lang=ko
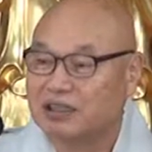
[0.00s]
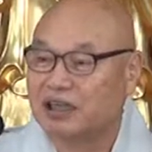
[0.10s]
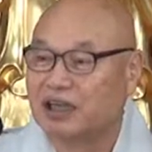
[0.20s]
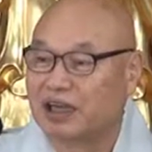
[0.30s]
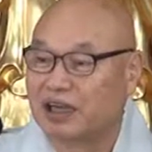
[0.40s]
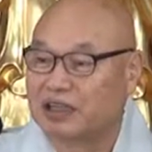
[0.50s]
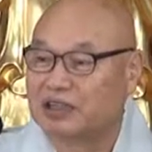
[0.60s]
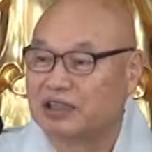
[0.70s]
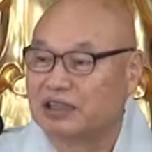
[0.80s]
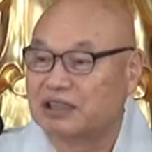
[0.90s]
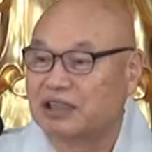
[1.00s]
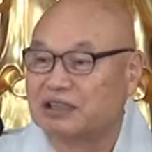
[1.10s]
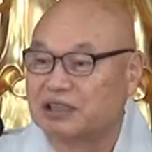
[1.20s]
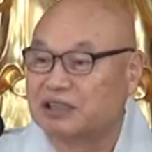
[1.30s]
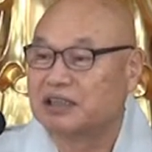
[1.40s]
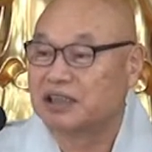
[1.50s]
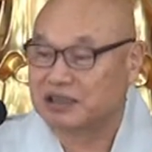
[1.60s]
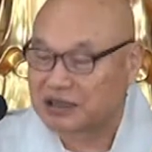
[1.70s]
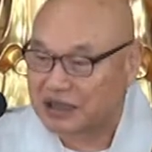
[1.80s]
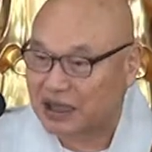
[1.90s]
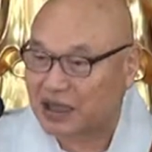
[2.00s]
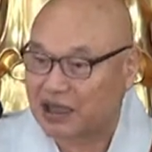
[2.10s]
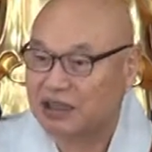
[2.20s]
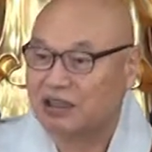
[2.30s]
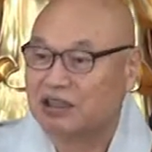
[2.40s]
열애께서 가장 자제하시사